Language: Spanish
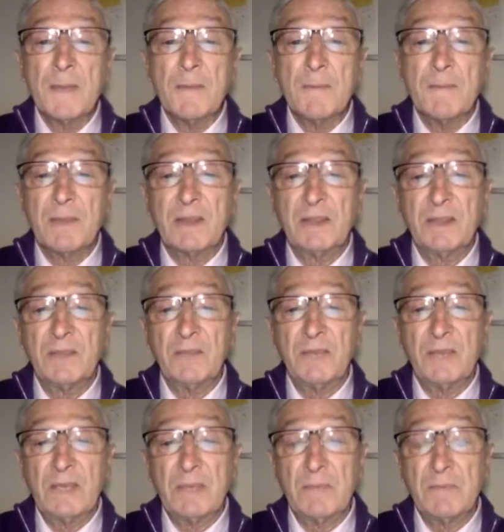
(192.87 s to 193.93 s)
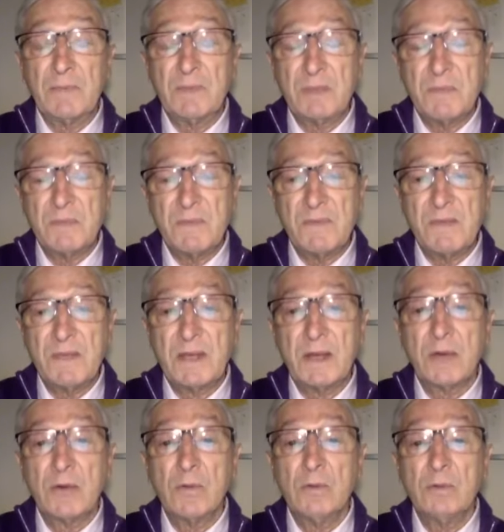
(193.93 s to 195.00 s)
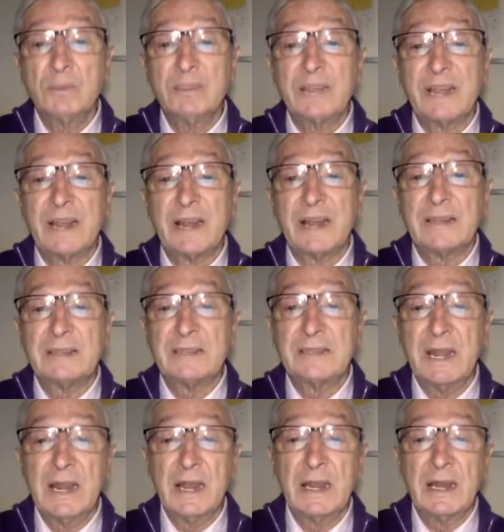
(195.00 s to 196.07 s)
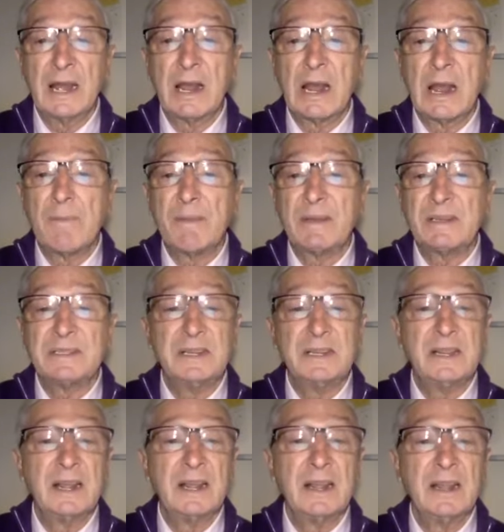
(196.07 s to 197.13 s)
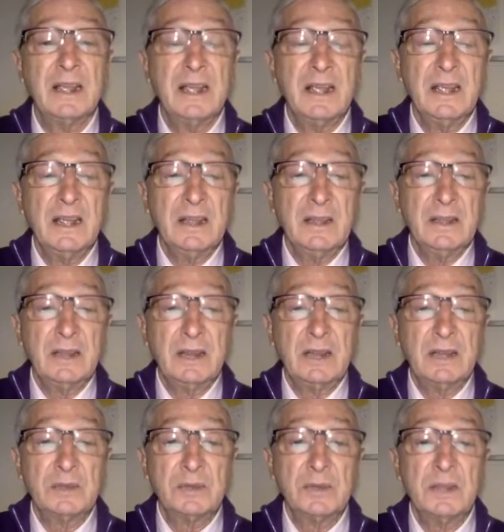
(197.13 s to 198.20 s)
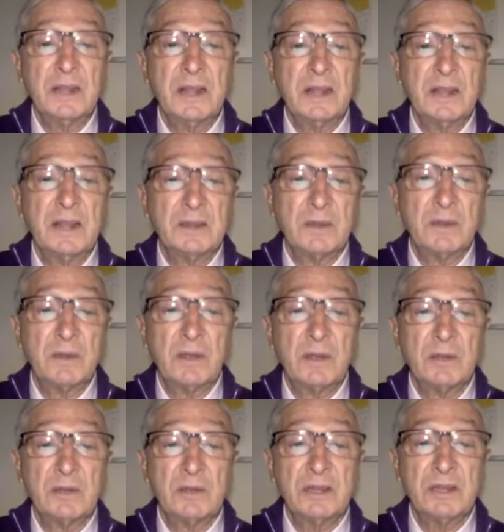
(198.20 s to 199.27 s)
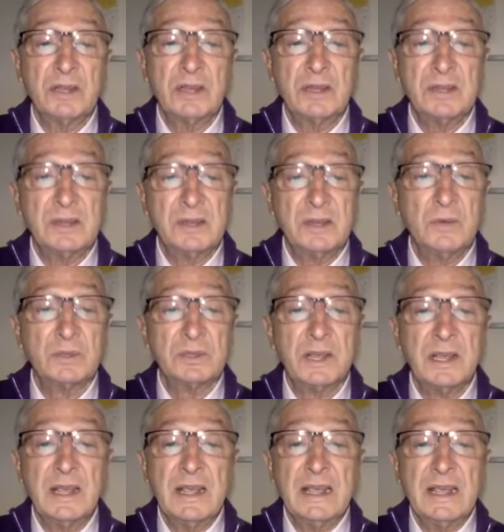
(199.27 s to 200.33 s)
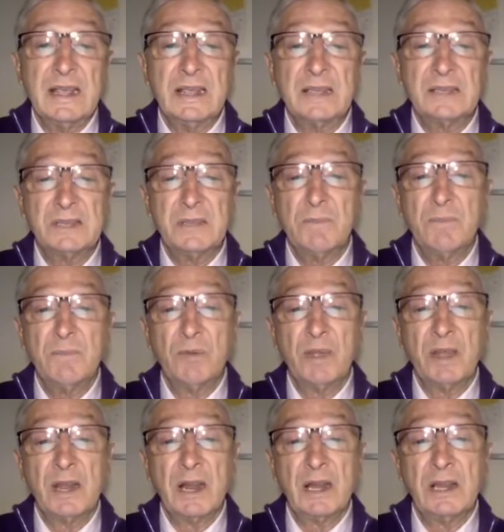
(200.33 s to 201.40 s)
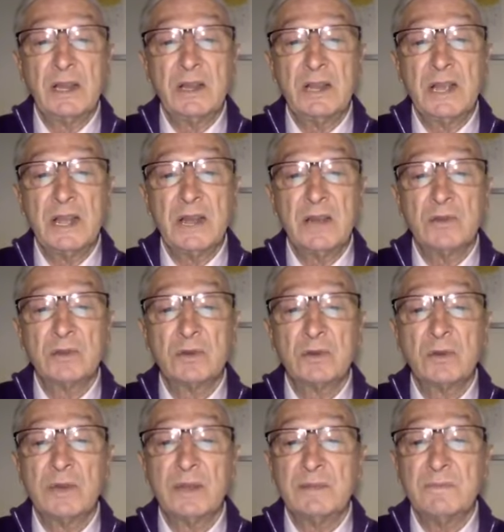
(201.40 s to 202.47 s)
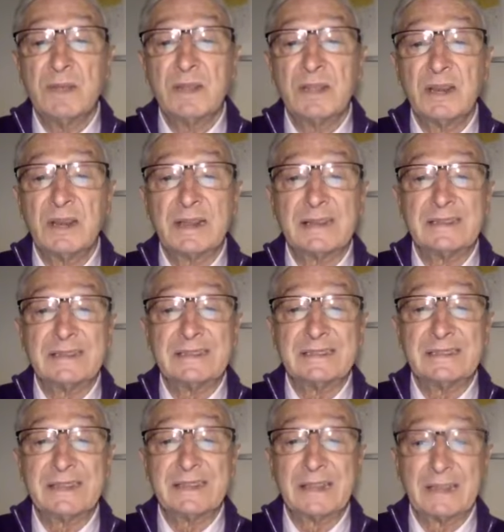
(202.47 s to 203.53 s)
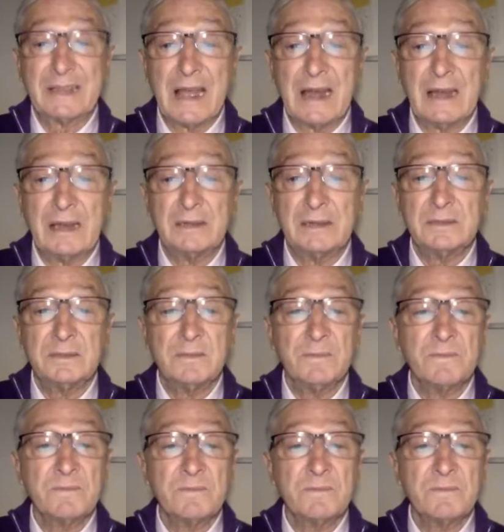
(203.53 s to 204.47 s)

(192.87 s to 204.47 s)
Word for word: para tipificar cómo se rastrea la capacidad de las unidades de cuidados intensivos y así poder alinearnos con las métricas estatales.